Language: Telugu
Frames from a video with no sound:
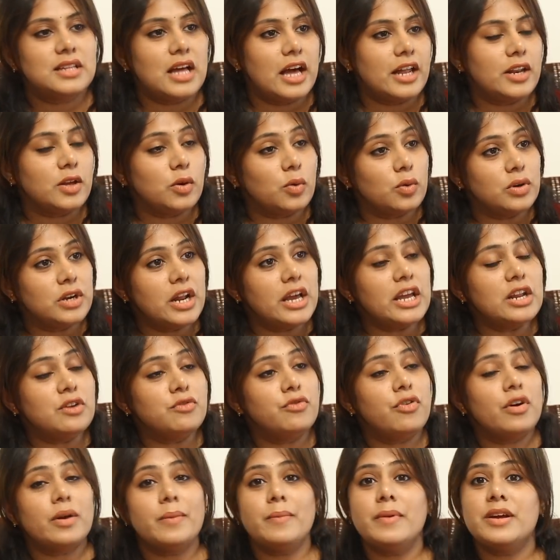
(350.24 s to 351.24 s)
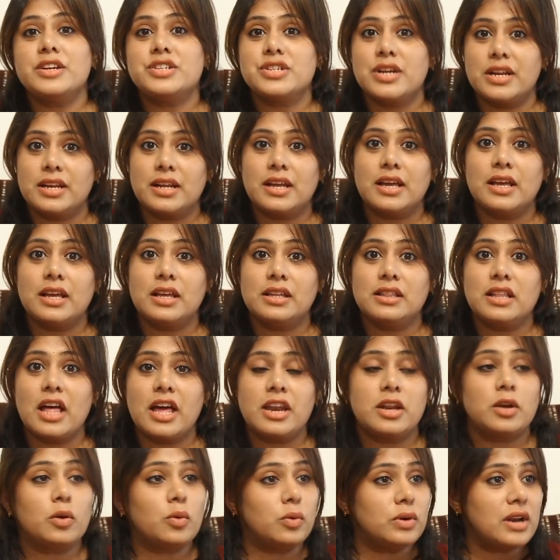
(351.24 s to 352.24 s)
దానికి ఉన్న ఇన్ఫర్మేషన్కి
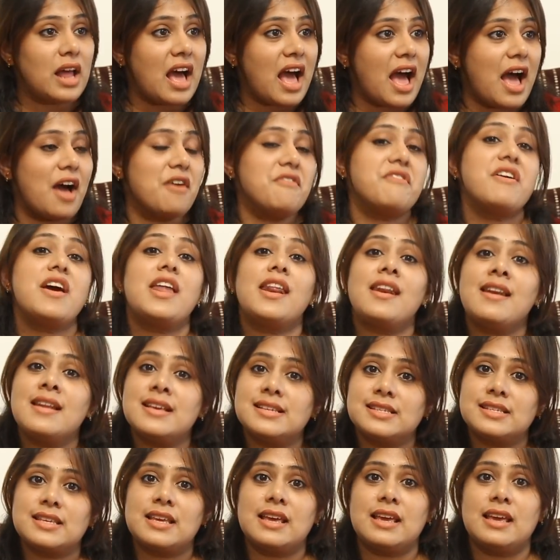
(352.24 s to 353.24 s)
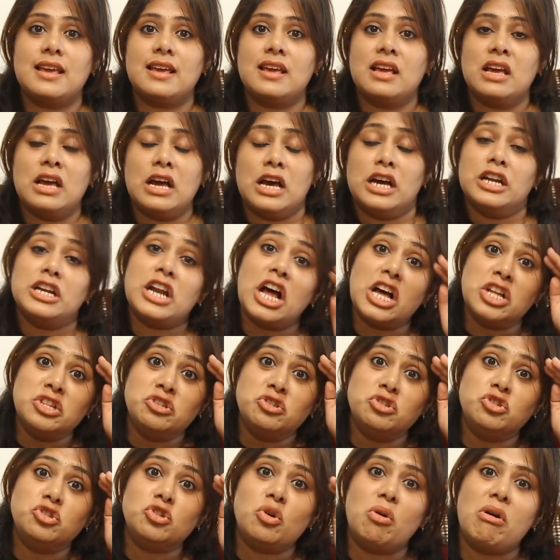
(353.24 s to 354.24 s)
దానికి ఉన్న అవేర్నెస్కి నా
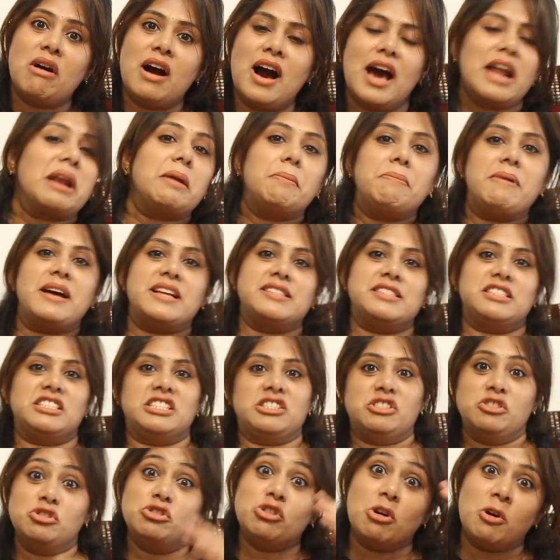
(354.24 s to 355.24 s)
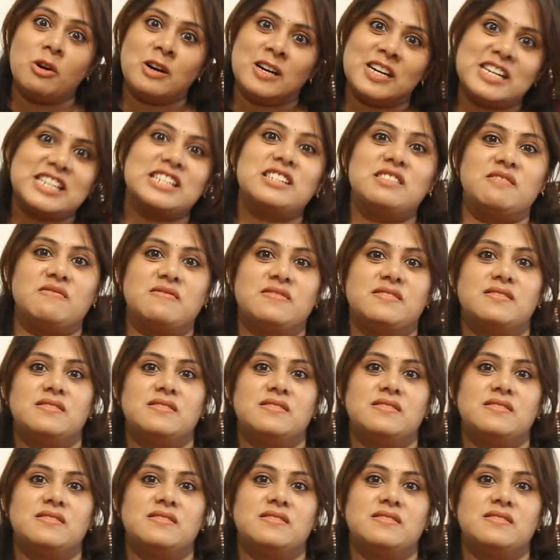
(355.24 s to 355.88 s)
జోహార్ బ్యాచ్ జోహార్